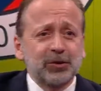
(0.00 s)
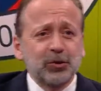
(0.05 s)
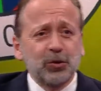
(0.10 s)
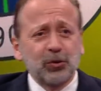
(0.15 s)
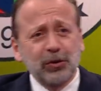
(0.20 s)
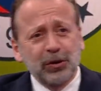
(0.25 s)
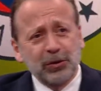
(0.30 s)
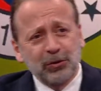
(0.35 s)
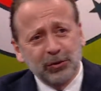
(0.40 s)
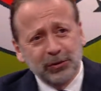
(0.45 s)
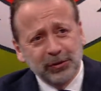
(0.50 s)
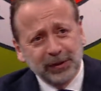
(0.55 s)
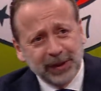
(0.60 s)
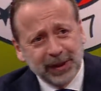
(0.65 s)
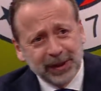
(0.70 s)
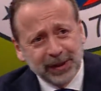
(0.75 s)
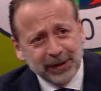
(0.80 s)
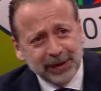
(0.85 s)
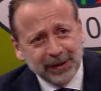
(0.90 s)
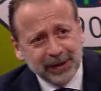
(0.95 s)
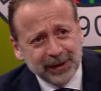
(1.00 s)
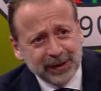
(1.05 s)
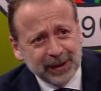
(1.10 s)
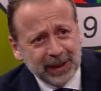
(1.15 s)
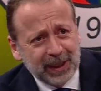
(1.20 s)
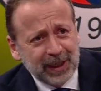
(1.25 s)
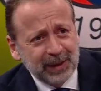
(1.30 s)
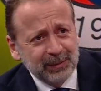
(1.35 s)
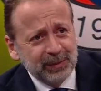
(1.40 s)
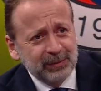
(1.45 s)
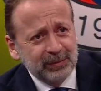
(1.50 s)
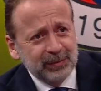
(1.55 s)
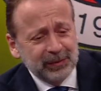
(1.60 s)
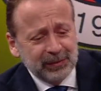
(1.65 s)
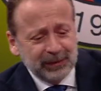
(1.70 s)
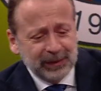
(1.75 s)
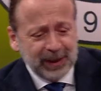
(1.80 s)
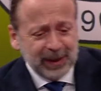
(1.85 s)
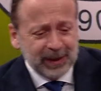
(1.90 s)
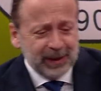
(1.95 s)
Sokak oyunlarında dedi
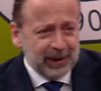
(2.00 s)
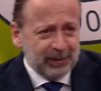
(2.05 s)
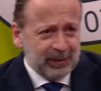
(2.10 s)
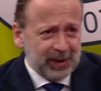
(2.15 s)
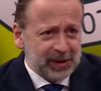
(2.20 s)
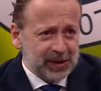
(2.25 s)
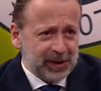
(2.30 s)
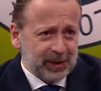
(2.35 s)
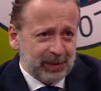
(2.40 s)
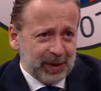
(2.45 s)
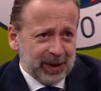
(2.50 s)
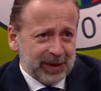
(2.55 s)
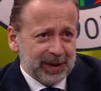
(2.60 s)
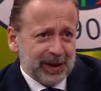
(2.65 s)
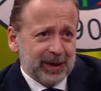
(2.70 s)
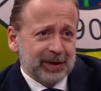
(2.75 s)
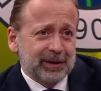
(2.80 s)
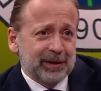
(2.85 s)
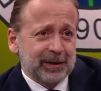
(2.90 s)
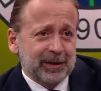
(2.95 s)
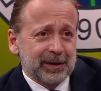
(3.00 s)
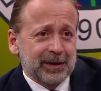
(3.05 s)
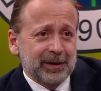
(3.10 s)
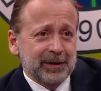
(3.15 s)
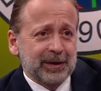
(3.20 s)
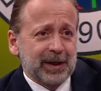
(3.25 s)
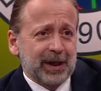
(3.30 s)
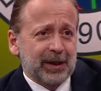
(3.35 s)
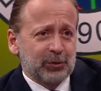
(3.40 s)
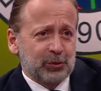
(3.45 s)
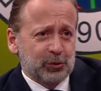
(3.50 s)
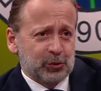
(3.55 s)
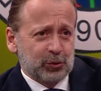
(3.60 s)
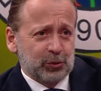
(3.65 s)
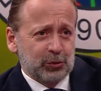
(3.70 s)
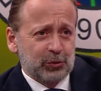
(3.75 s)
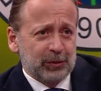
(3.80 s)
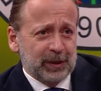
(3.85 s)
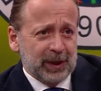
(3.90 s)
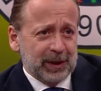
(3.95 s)
abimlerle maç yaparken dedi daha
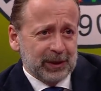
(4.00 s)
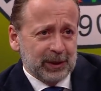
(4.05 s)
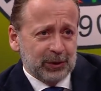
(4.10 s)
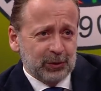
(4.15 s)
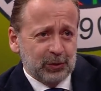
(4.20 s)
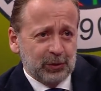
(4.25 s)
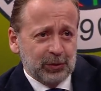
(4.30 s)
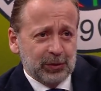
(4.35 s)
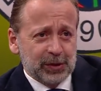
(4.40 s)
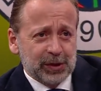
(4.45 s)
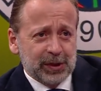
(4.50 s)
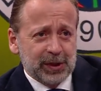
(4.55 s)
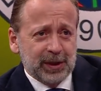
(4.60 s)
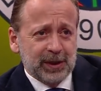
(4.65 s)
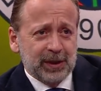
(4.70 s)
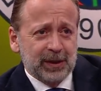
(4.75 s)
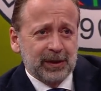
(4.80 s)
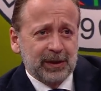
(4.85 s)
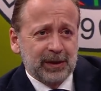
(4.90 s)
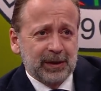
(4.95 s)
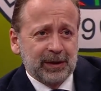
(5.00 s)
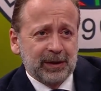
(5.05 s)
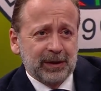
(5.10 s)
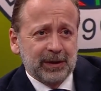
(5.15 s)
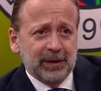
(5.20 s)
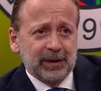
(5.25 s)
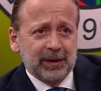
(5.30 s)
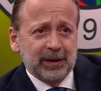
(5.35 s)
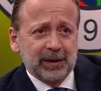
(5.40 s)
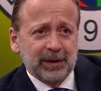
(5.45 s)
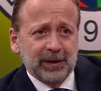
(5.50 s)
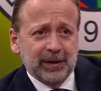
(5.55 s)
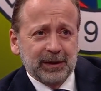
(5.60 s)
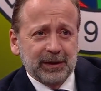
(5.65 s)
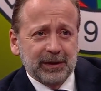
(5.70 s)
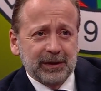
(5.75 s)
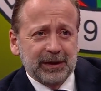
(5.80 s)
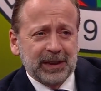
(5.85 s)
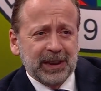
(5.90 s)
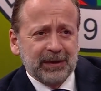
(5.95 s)
küçüklüğünü anlatıyor işte e,
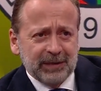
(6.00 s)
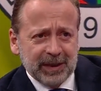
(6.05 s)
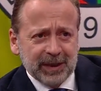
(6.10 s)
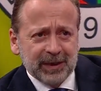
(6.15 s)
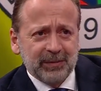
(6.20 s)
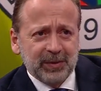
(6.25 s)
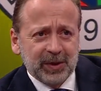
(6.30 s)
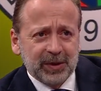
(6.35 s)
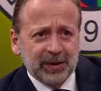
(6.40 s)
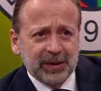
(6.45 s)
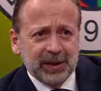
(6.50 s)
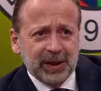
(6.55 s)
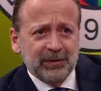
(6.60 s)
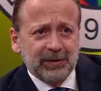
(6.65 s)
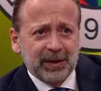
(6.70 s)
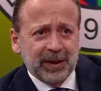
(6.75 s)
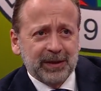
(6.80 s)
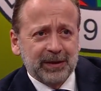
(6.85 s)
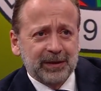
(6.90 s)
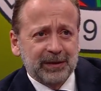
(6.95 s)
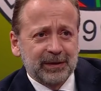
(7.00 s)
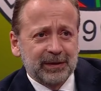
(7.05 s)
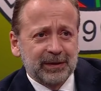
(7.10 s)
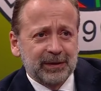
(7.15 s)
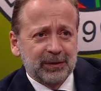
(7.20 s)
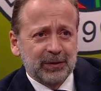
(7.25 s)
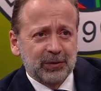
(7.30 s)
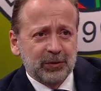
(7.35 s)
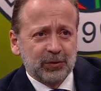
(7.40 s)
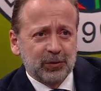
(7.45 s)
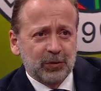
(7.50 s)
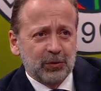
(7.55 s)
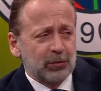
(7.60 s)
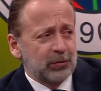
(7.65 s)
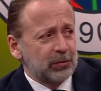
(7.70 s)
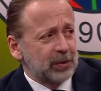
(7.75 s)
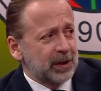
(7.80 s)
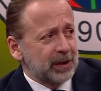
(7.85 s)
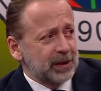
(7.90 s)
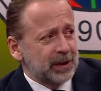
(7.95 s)
Devrek miydi? Devrek.
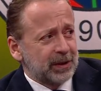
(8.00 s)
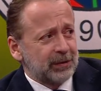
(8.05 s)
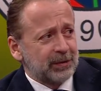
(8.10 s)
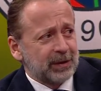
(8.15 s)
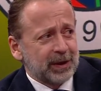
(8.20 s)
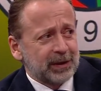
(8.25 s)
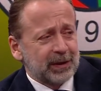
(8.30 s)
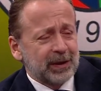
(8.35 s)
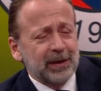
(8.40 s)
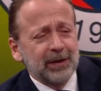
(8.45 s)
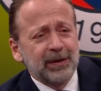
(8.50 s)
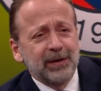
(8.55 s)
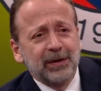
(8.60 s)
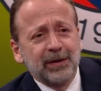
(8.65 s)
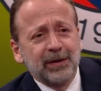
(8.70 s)
Zonguldak Evet, Devrek'te. evet.